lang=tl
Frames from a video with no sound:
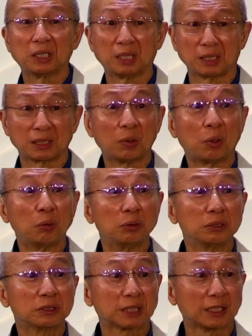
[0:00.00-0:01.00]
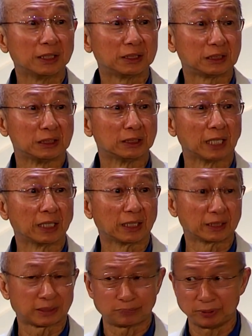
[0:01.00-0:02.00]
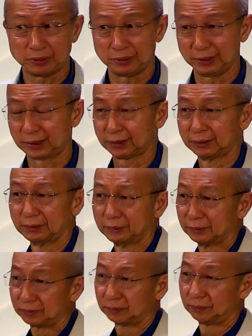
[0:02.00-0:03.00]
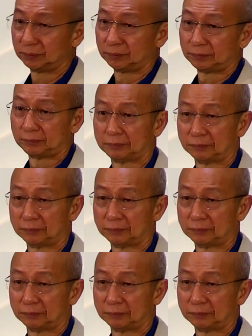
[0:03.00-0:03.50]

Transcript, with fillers: Ito ang sinasabi dito sa uh, chapter 25.